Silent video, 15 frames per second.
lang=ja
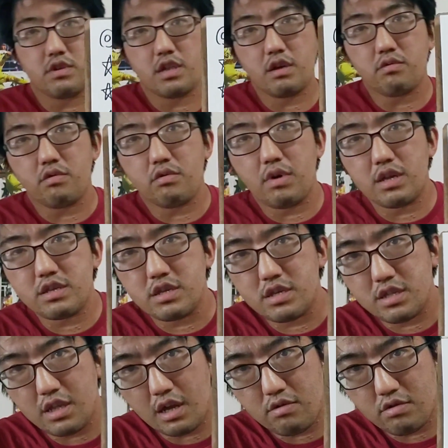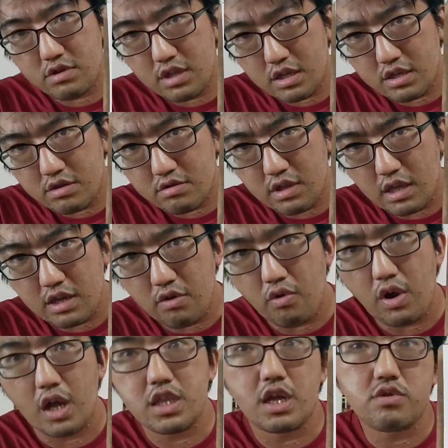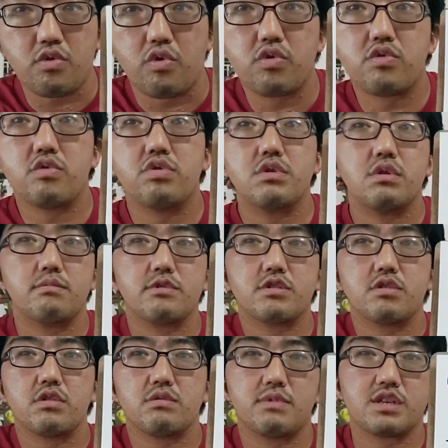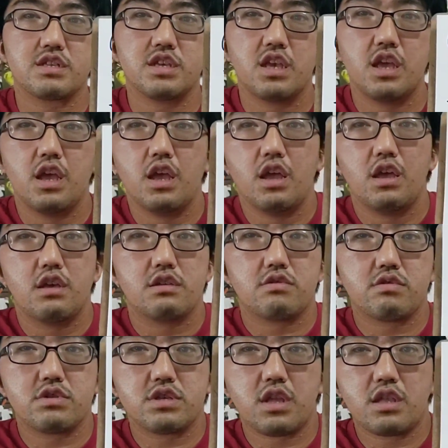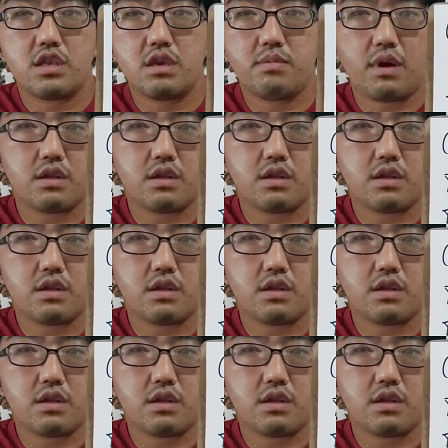のでねここは信頼をして軸でいこうかなというふうに思っておりますそして2